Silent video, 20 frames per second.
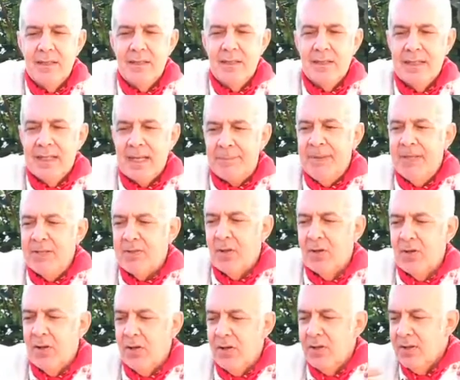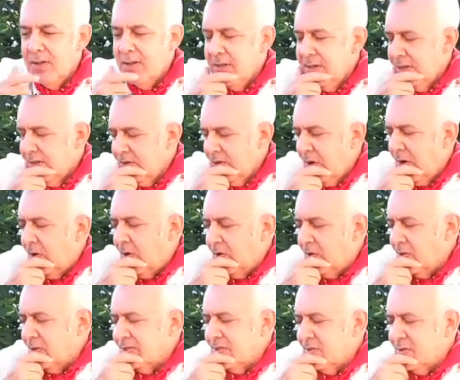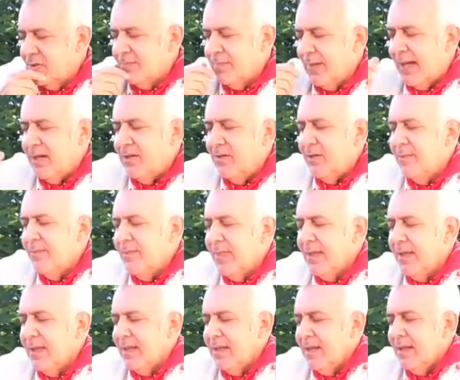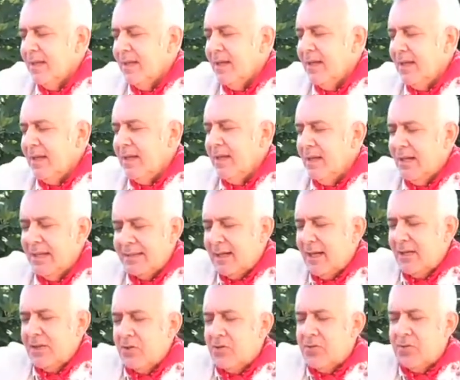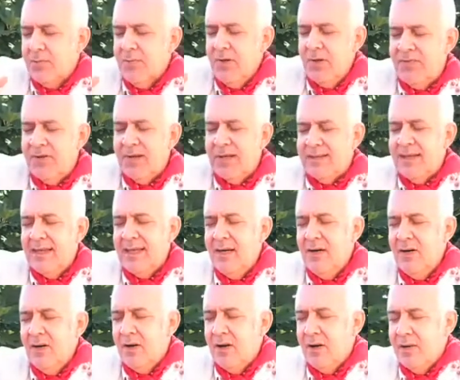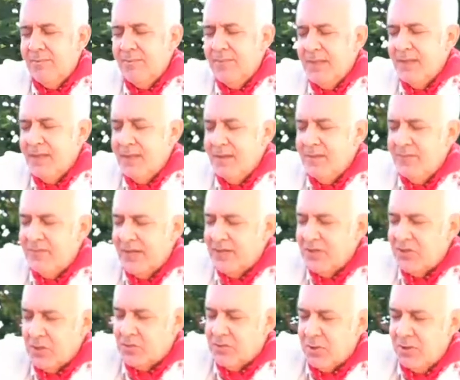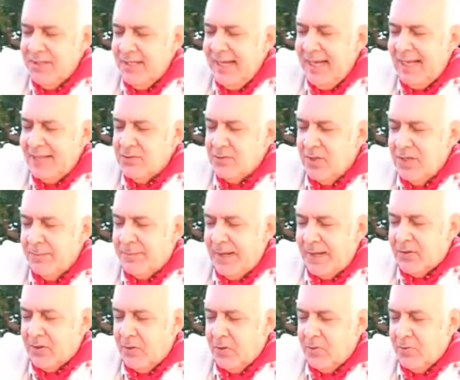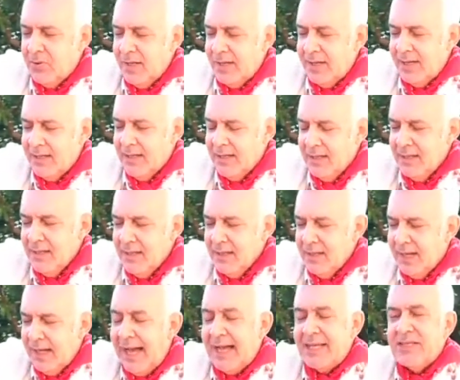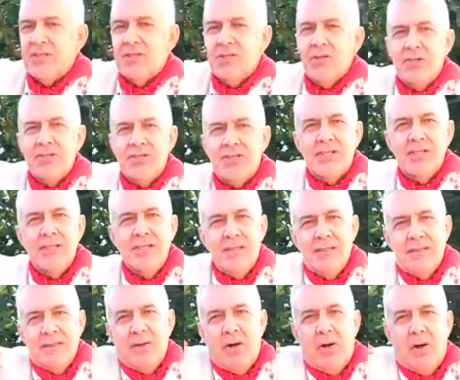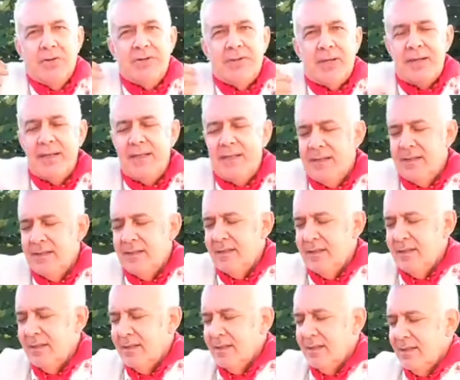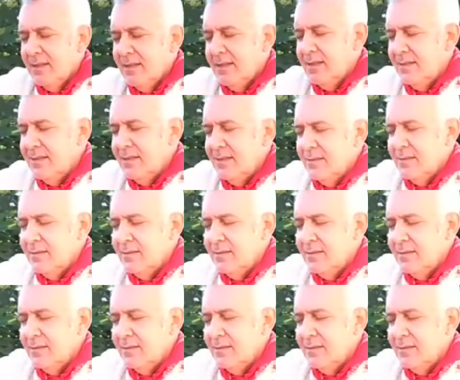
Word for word: Capitolo 9, se non sbaglio. Eh, l'ha tradotto mio fratello eh, sottolineando le parole ascos, otre, eh,